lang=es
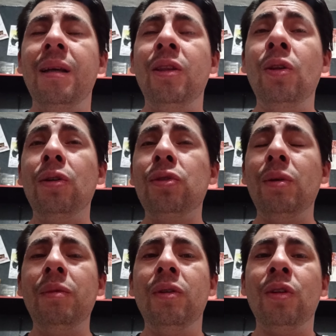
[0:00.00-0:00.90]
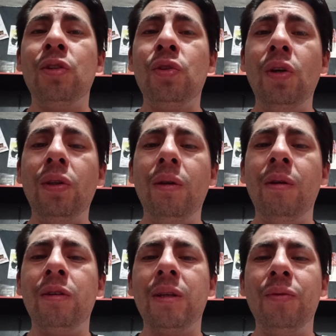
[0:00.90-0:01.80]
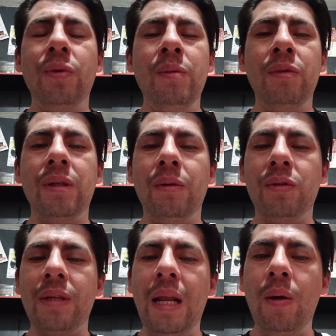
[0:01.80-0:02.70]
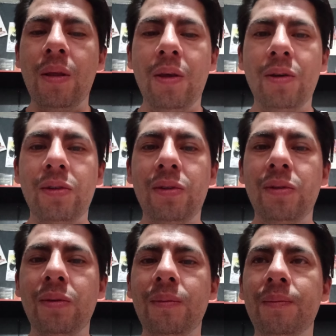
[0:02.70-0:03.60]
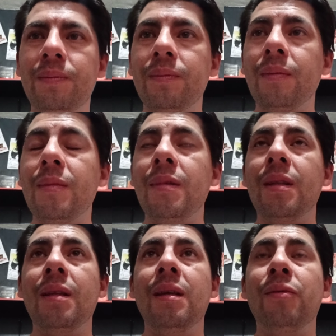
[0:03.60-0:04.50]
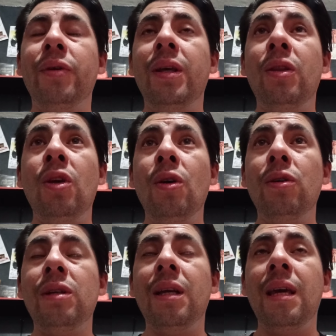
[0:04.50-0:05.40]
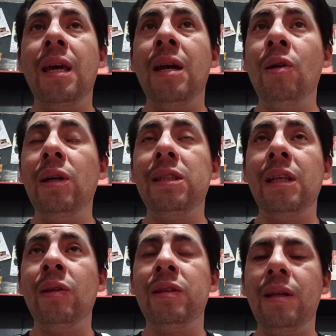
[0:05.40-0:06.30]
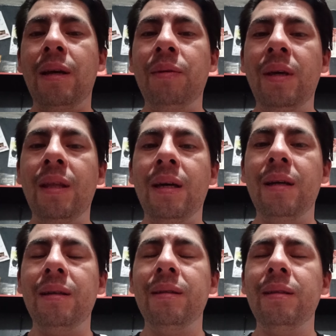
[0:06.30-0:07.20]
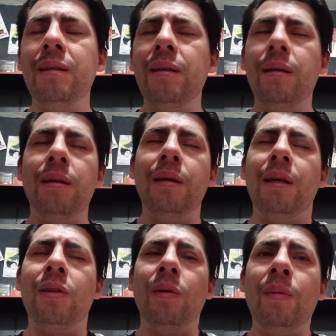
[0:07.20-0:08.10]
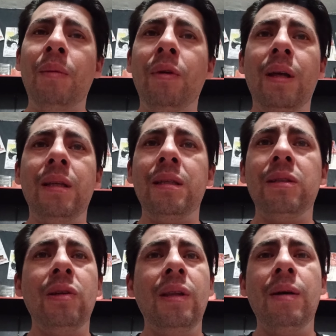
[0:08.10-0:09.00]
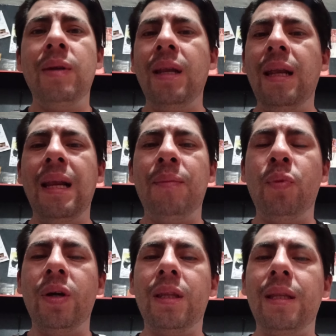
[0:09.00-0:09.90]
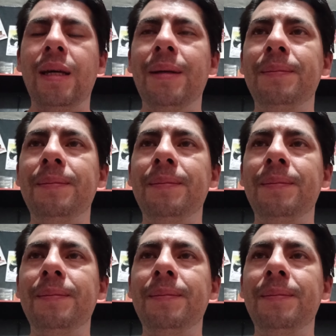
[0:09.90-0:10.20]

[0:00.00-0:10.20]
No somos nosotros los que fuimos a buscarlo a Dios. Fue Dios el que llegó hasta nuestra vida y tomamos la decisión de abrirle la puerta.